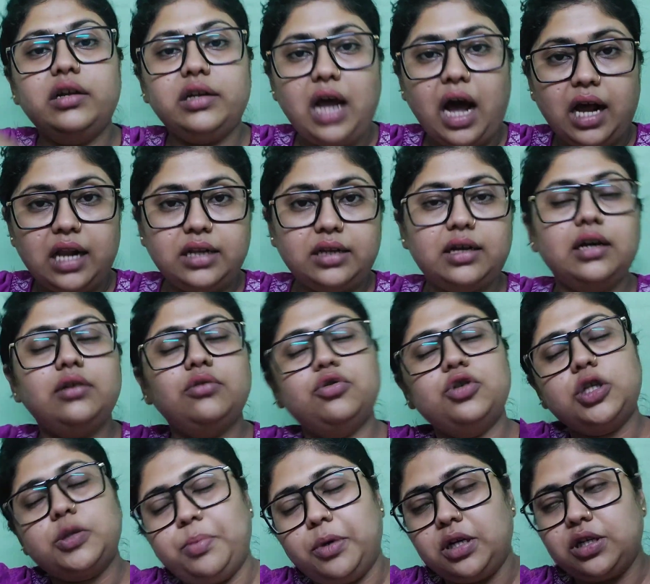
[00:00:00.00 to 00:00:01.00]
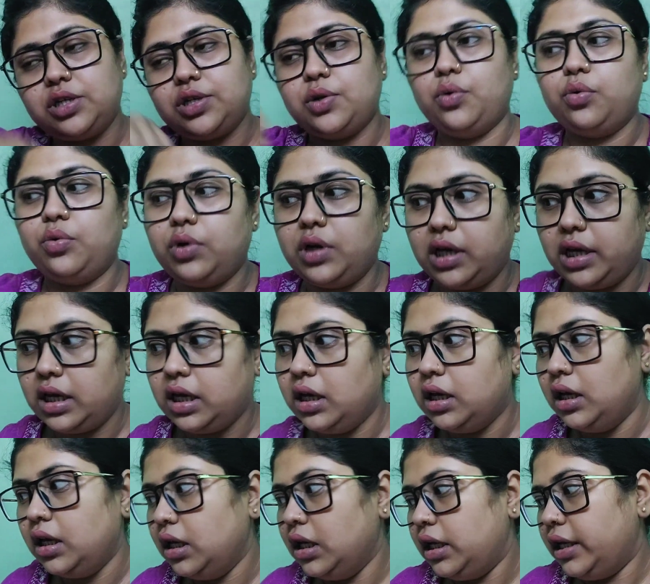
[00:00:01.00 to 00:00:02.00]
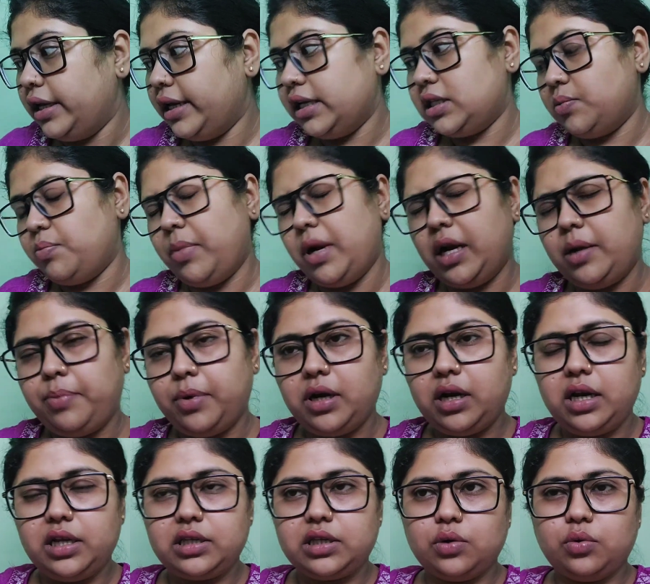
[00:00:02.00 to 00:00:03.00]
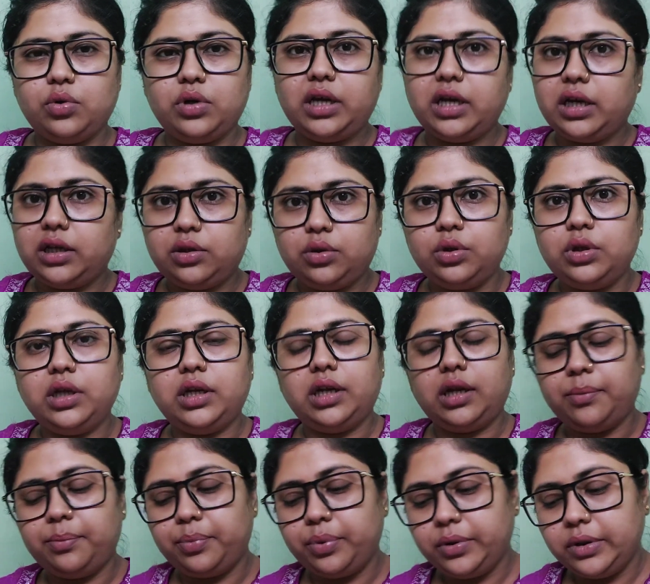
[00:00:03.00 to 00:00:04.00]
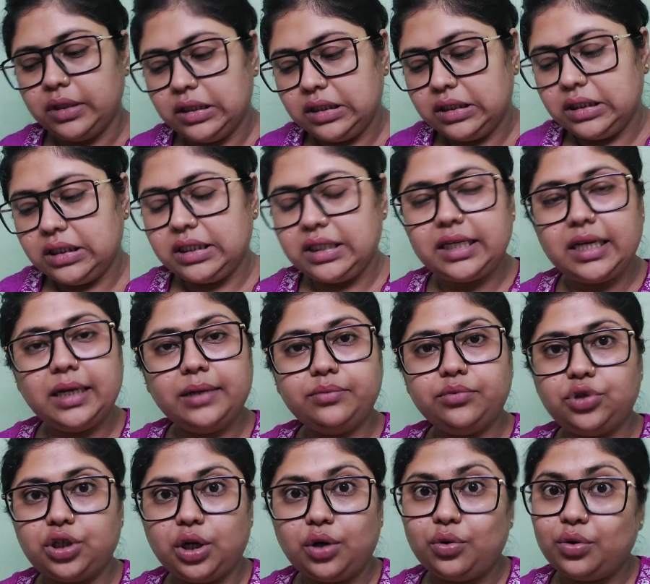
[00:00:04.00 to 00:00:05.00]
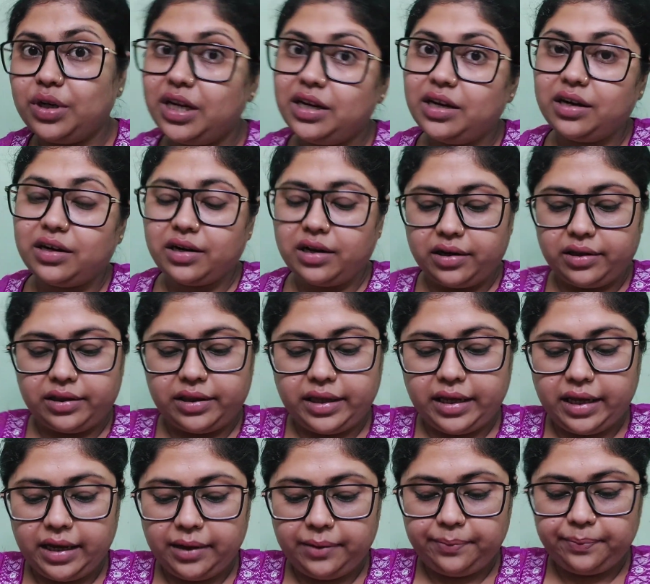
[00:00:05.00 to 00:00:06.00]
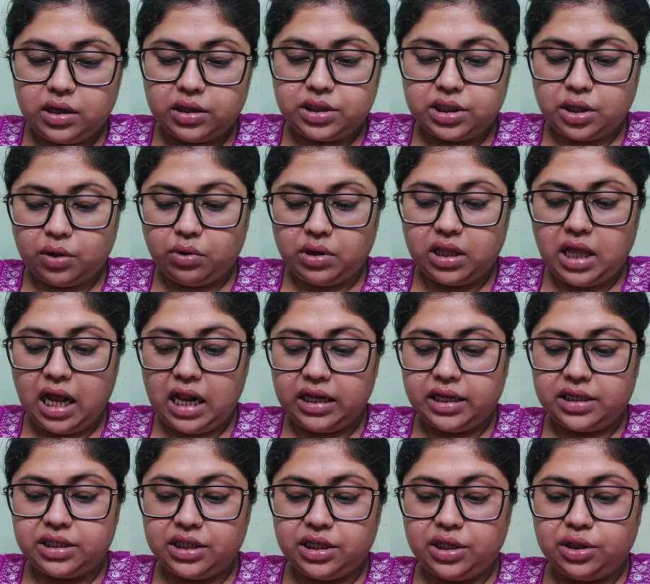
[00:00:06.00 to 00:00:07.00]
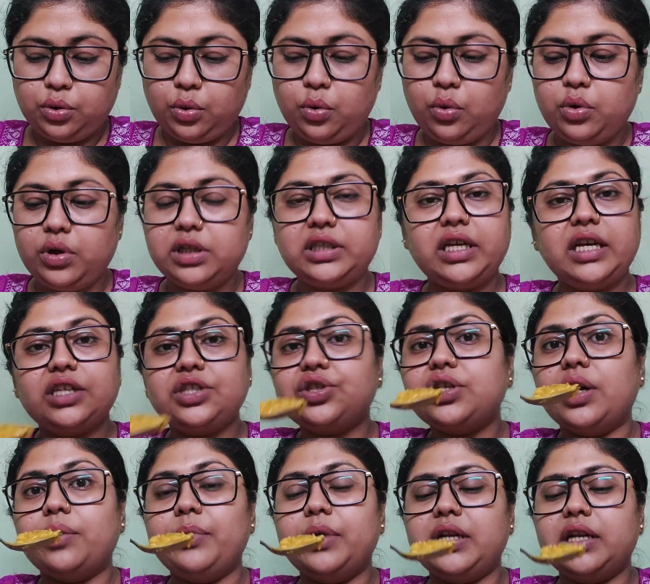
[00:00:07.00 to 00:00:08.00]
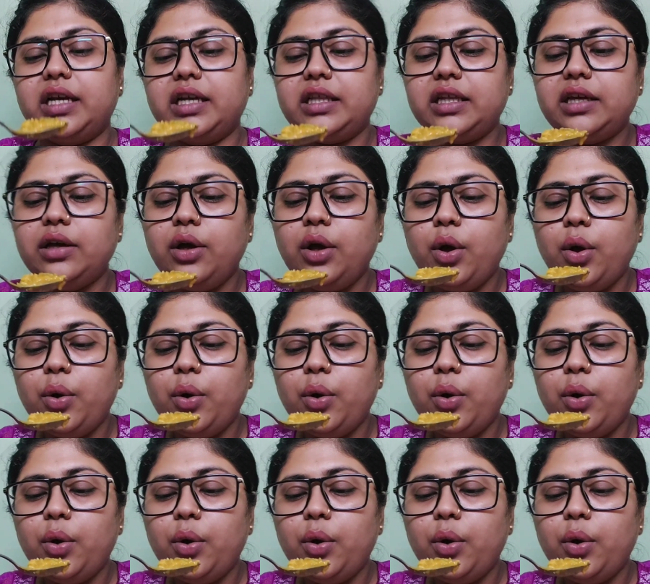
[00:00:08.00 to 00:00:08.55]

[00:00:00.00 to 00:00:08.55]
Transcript: डालकर उस पर सोऊंगी इस बेड पर नहीं सोऊंगी एक तो दिन अब ठीक है चलो डिनर करते हैं अच्छा हुआ दाल खिचड़ी थोड़ी सी एक्स्ट्रा बन गई थी